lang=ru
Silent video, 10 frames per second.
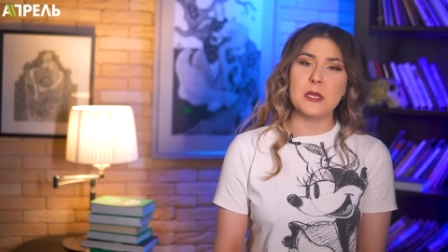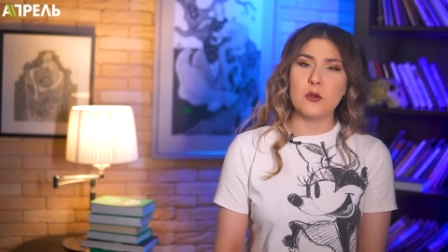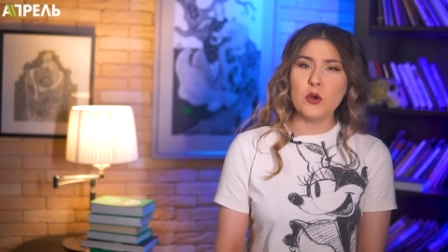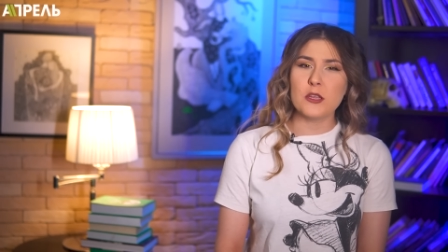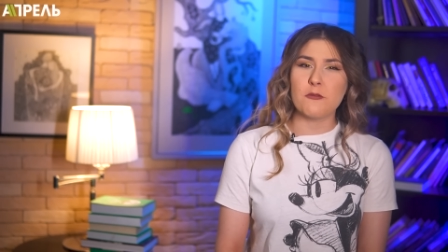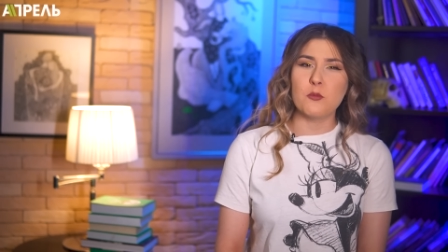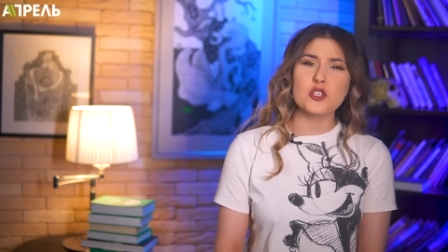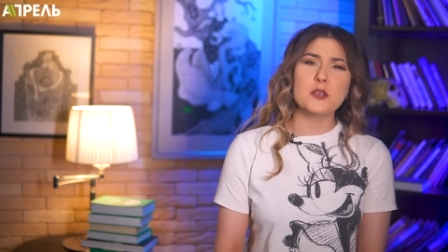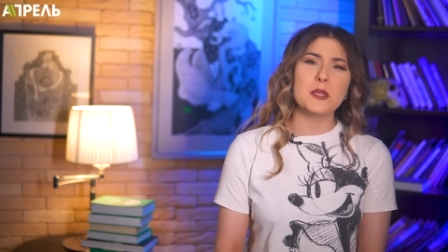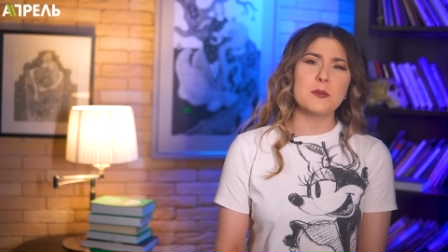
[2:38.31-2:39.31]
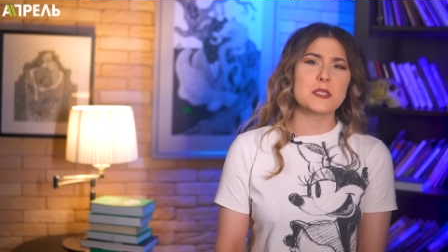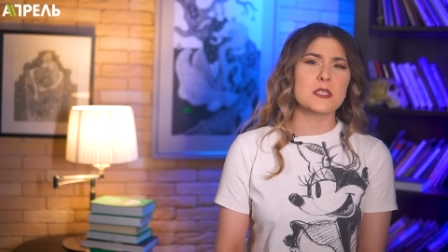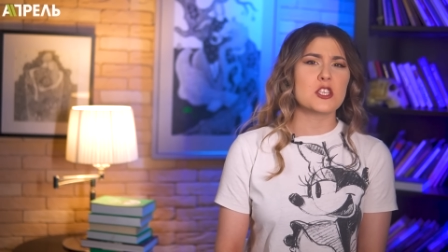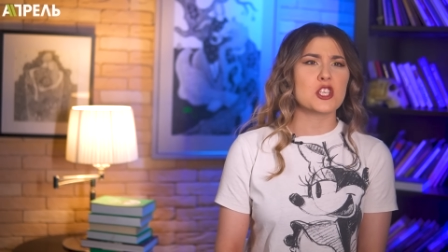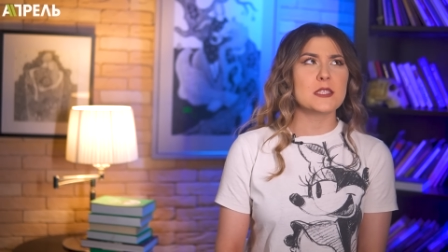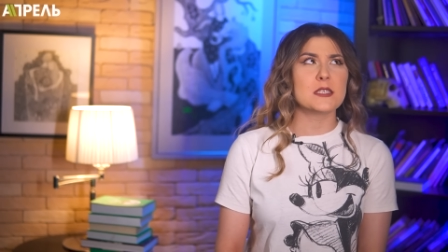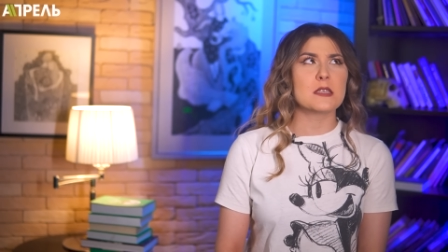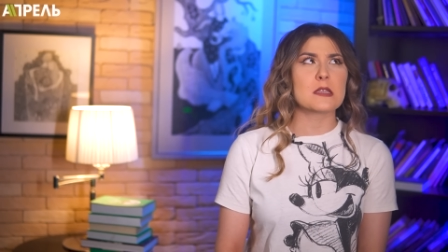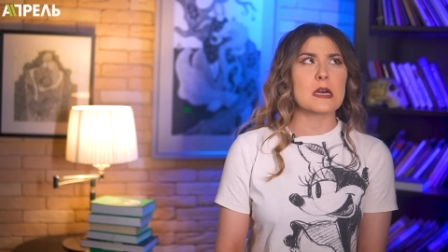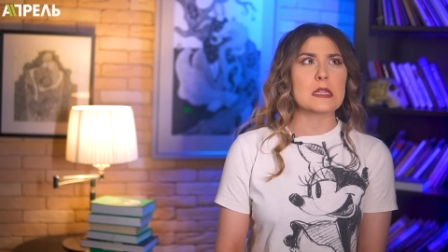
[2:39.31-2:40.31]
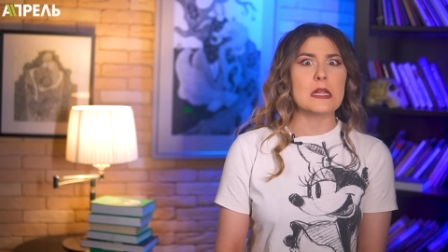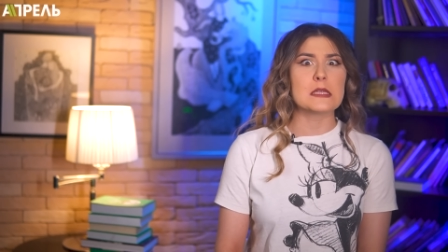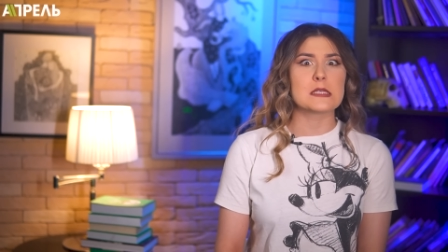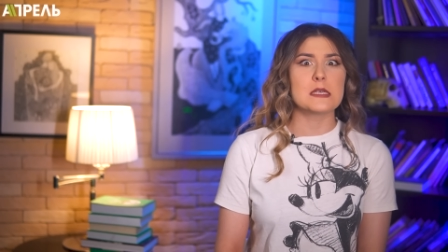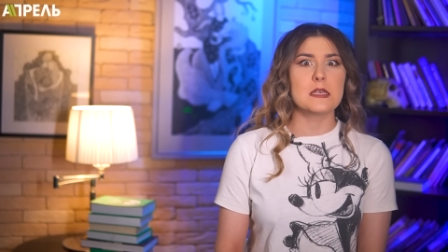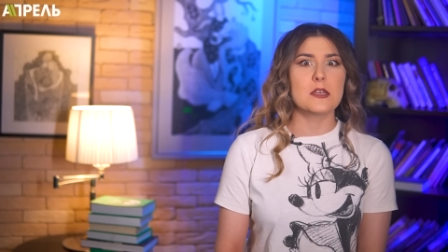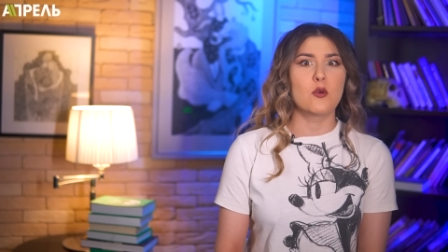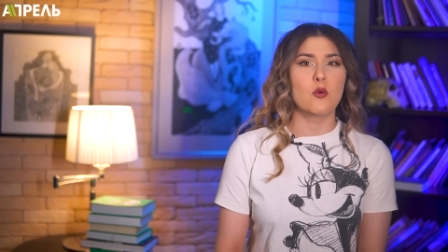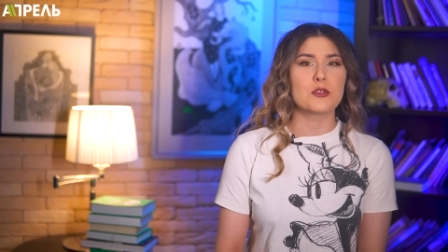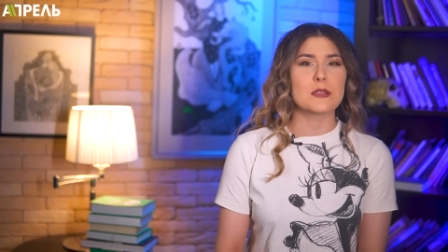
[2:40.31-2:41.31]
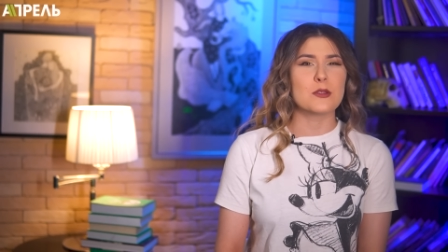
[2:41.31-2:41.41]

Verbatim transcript: миллионов можно было бы содержать этот канал целый год,